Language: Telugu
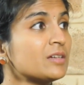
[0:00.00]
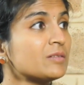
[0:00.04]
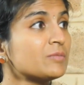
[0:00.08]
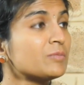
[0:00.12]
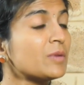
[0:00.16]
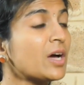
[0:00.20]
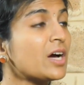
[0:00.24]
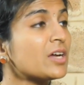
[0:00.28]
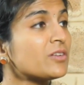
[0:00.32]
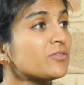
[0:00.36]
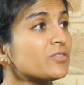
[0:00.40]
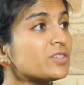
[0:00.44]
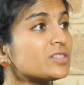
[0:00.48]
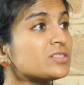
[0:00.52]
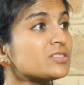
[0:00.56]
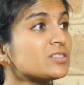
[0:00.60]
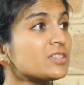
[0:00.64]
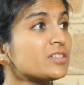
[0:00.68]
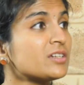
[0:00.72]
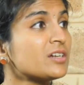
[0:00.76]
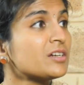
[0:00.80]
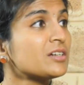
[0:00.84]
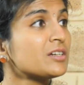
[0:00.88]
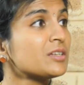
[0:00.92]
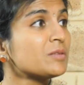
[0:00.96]
నాన్ వెజ్
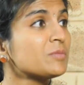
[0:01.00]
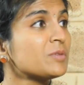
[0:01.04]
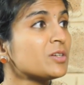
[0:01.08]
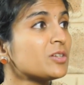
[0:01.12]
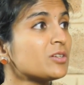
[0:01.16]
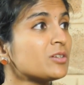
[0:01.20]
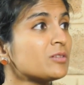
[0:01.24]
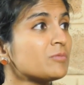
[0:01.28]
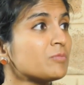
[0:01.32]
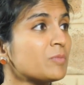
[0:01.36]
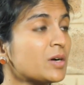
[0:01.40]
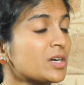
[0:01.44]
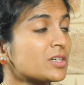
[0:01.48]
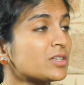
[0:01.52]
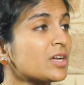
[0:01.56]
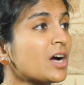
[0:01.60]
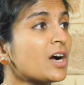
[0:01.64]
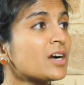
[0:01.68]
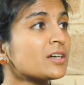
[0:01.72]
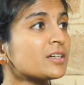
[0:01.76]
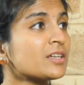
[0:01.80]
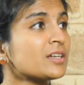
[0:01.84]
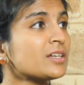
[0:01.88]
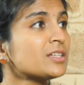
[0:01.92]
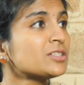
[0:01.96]
తినండి అని మాకు
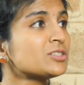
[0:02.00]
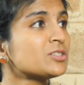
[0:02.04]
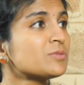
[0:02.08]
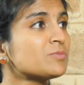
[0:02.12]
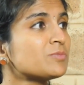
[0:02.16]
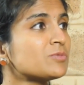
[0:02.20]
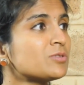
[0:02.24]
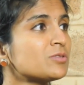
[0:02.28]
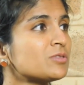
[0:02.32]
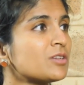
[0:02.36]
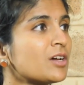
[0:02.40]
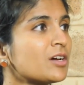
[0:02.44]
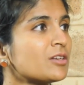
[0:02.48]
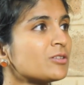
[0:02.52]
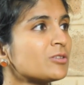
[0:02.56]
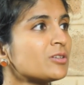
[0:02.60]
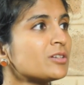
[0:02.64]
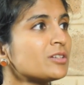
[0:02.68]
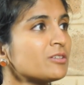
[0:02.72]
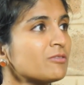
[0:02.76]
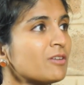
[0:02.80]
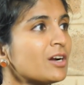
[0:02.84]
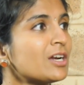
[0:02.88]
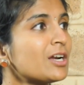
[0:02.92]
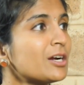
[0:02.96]
డాక్టర్లే చెప్తున్నారు అని
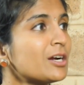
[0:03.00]
వాళ్ళు